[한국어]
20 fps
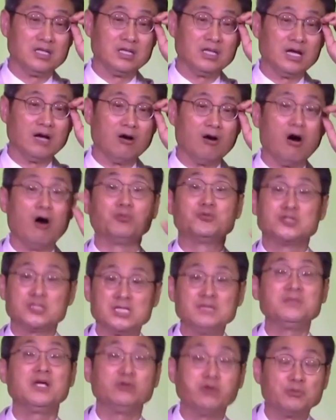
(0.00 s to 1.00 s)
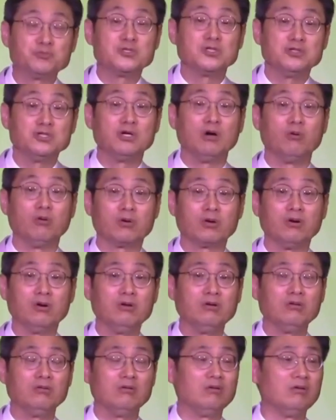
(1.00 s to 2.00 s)
엎친 데 덮친
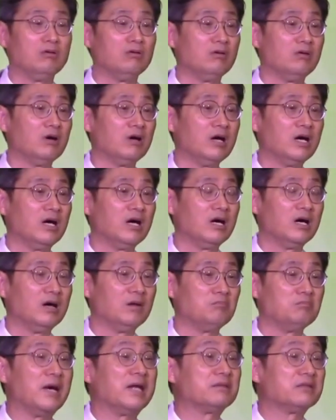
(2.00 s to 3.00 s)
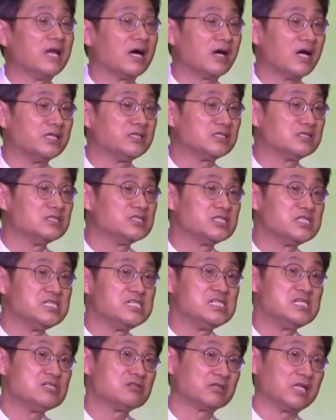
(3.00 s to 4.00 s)
격으로 만나까지 끊기는 일이
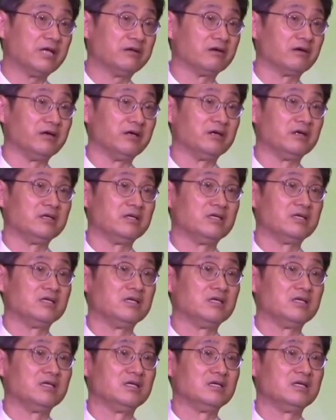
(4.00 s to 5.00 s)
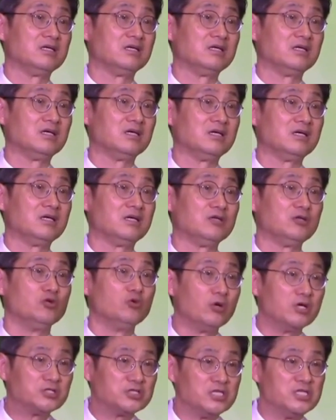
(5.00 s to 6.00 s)
있었다는 거예요.
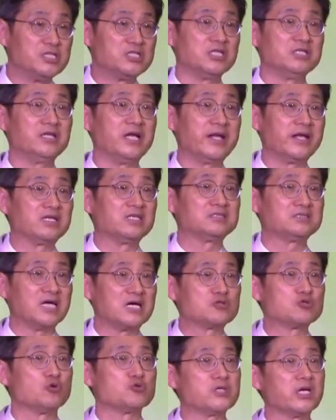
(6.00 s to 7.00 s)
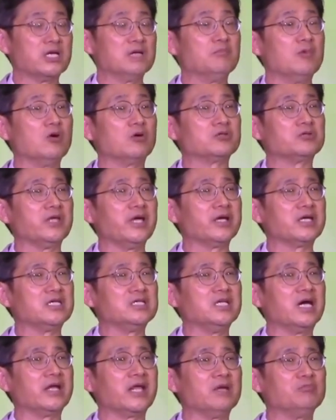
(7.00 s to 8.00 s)
6월절 이튿날에 그 땅 소산을 먹되
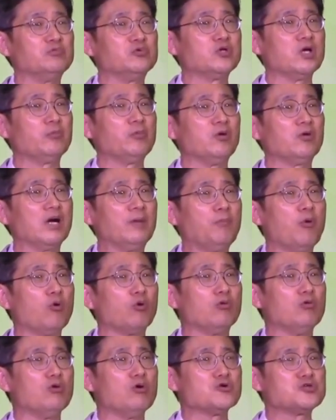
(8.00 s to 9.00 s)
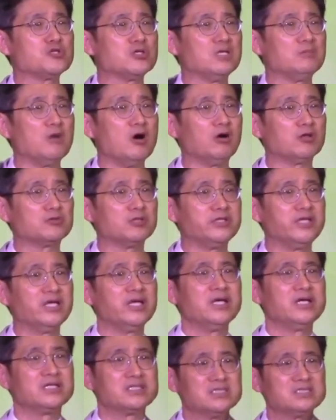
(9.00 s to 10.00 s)
그날에 무교본과 볶음곡식을 먹었더니
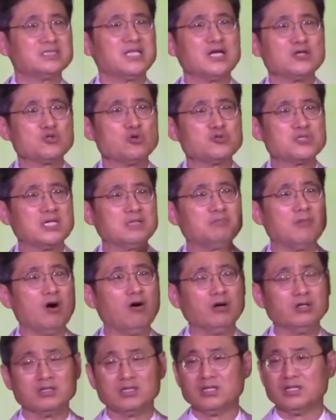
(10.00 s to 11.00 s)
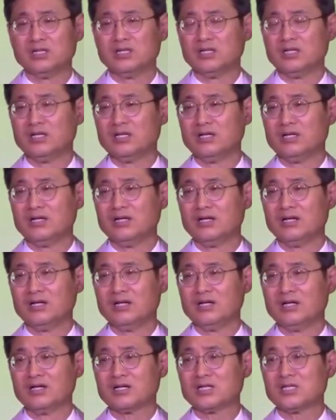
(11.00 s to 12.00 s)
그 땅 소산을 먹은
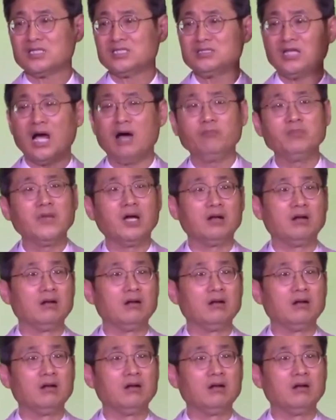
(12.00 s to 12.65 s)
그 다음날